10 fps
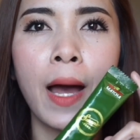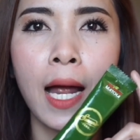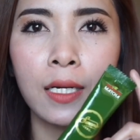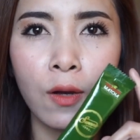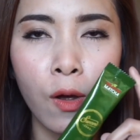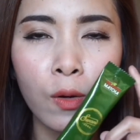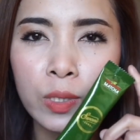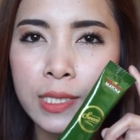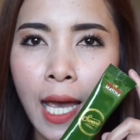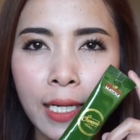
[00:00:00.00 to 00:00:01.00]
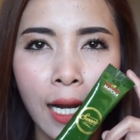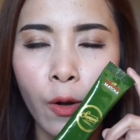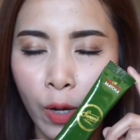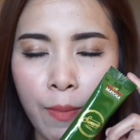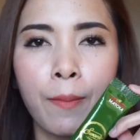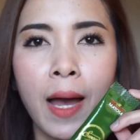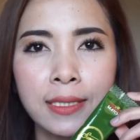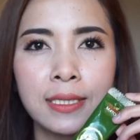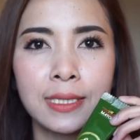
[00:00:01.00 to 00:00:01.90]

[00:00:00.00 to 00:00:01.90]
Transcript: มากๆ แล้วก็รสชาติอร่อยมากๆจ